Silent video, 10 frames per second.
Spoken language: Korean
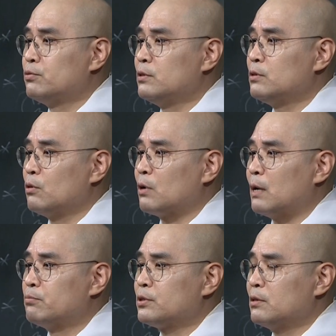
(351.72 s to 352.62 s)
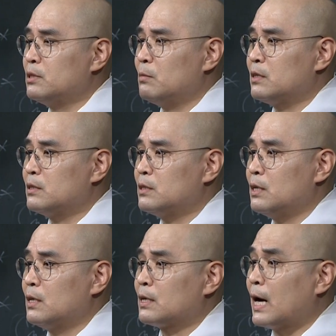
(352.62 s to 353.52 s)
불교가 부처님의
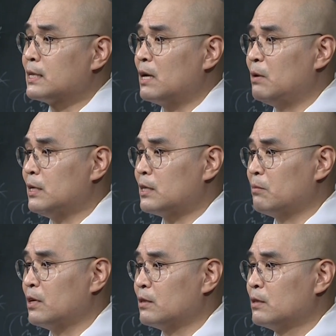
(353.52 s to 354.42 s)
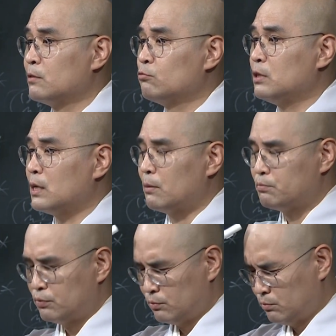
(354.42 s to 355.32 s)
뜻이 강남에 있다면 우리가
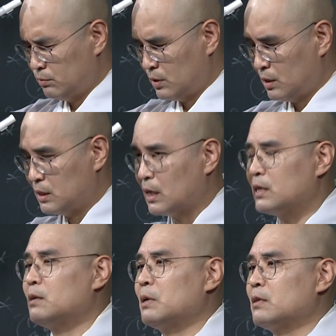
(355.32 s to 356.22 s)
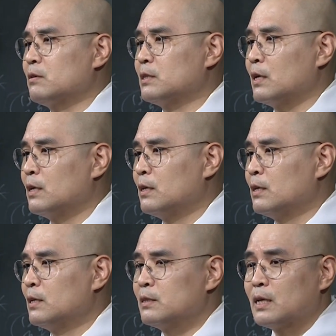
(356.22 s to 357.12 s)
분명히 사리를 만들 것이다.
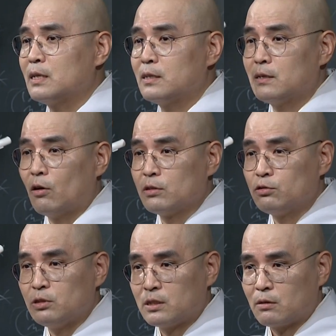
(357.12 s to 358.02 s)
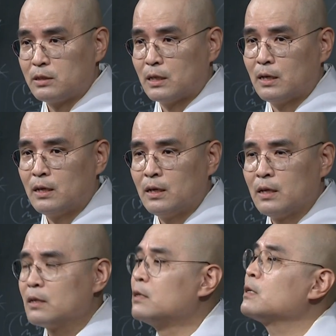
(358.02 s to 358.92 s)
사리를 얻을 수 있을 것이다.
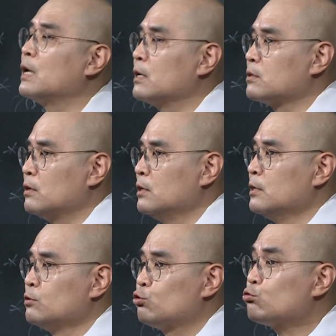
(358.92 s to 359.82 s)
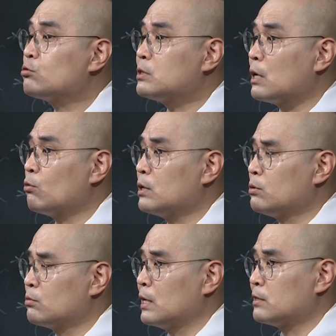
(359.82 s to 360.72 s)
그렇게 해서 죽자고
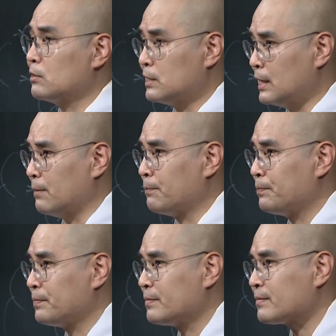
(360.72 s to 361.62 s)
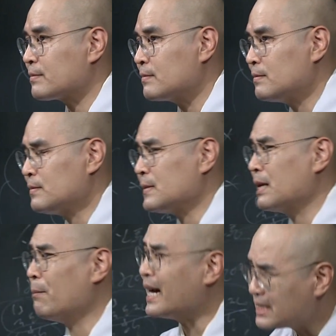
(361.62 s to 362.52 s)
기도를 했더니
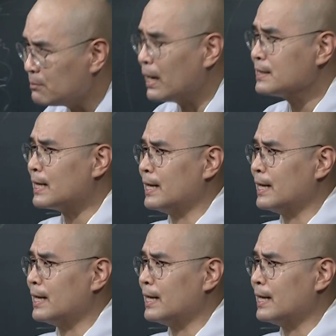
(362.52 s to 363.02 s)
마지막